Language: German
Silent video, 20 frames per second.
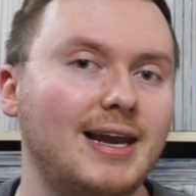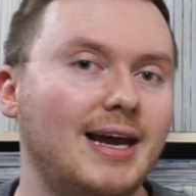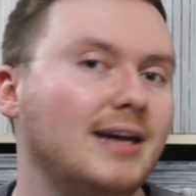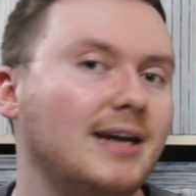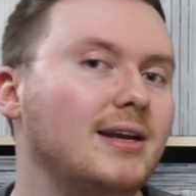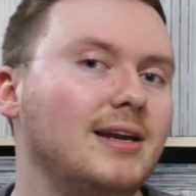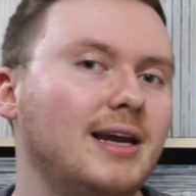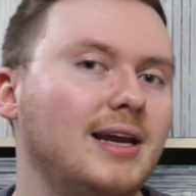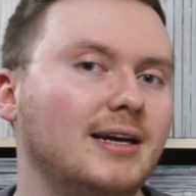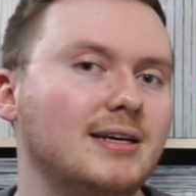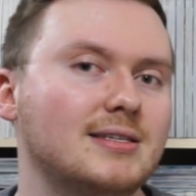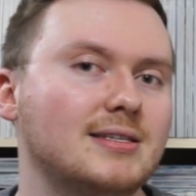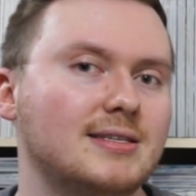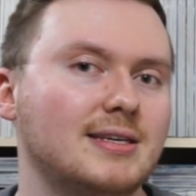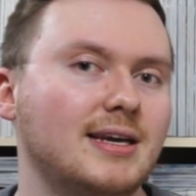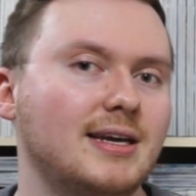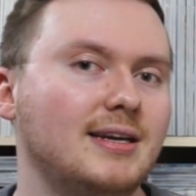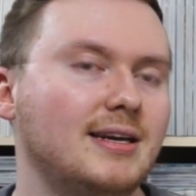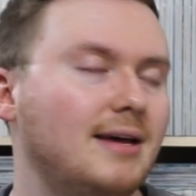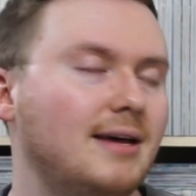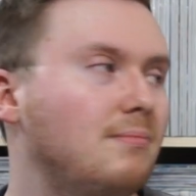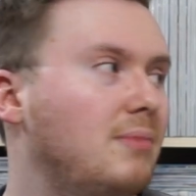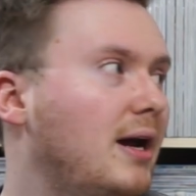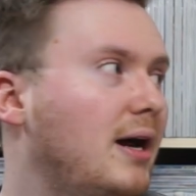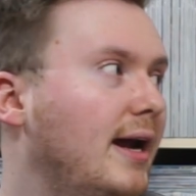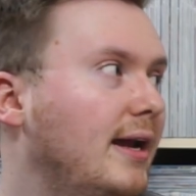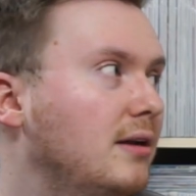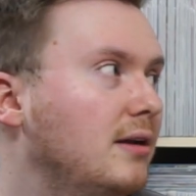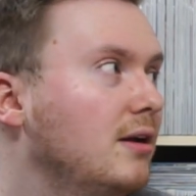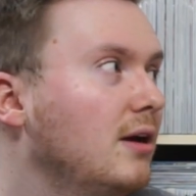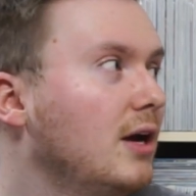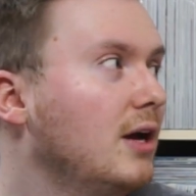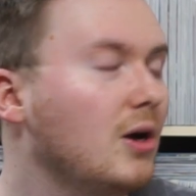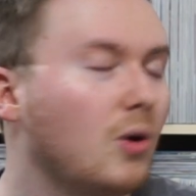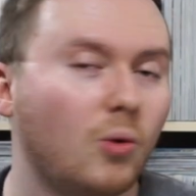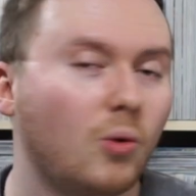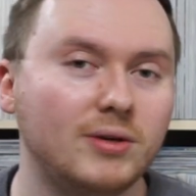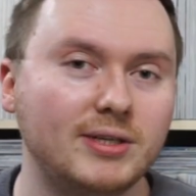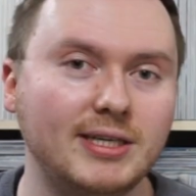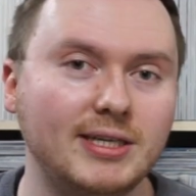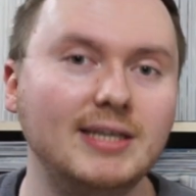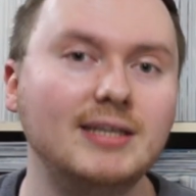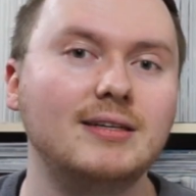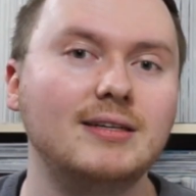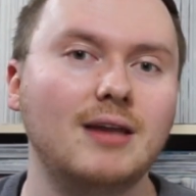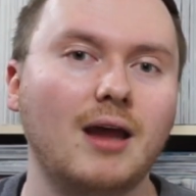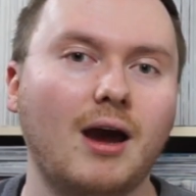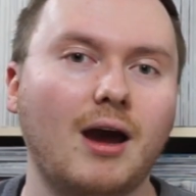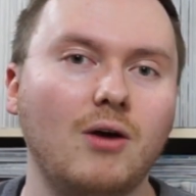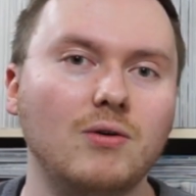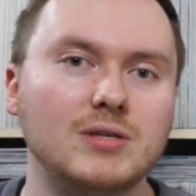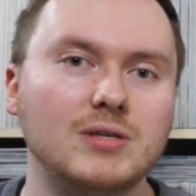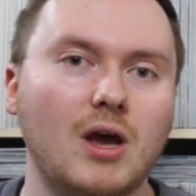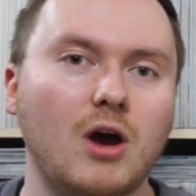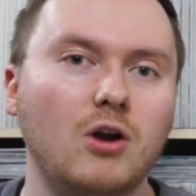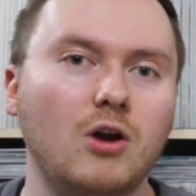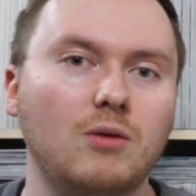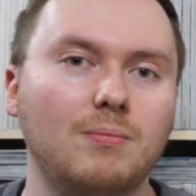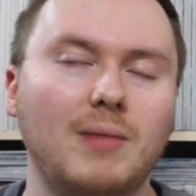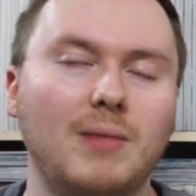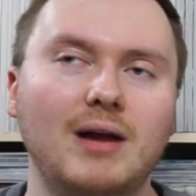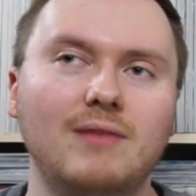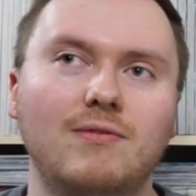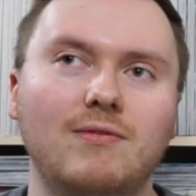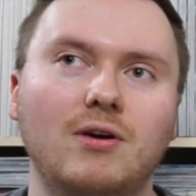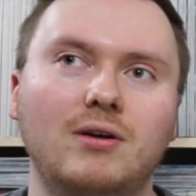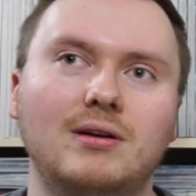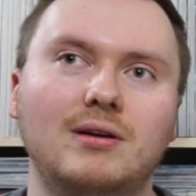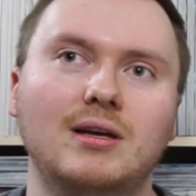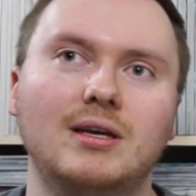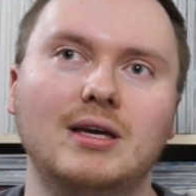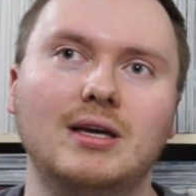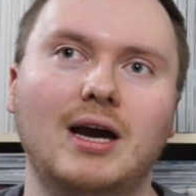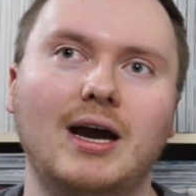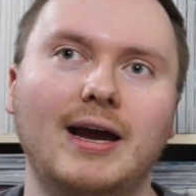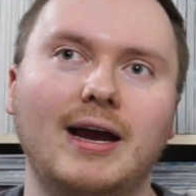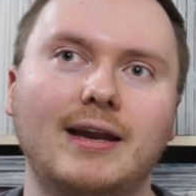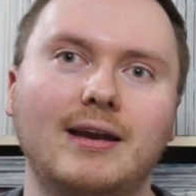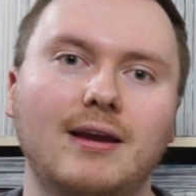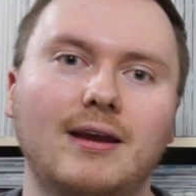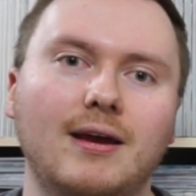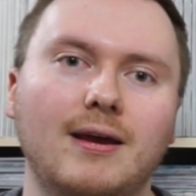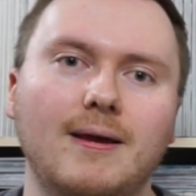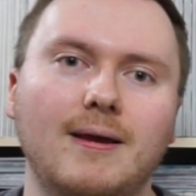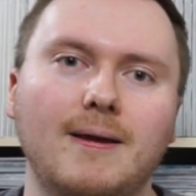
lange, lange Szenen der beiden und hinten raus auch nochmal wirklich ein